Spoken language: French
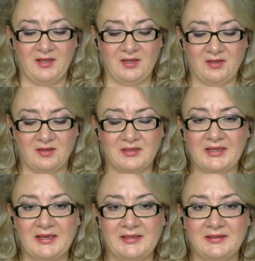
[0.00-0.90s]
euh, des
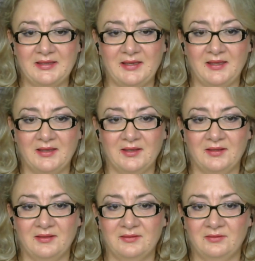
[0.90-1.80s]
qualités
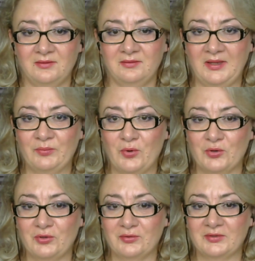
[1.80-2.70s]

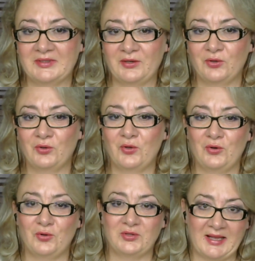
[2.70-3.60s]
importantes telles que
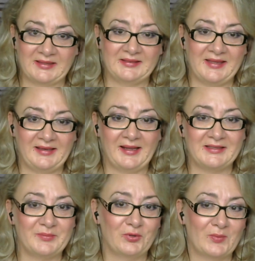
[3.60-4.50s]
le tact et la
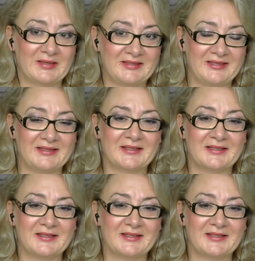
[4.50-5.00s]
diplomatie,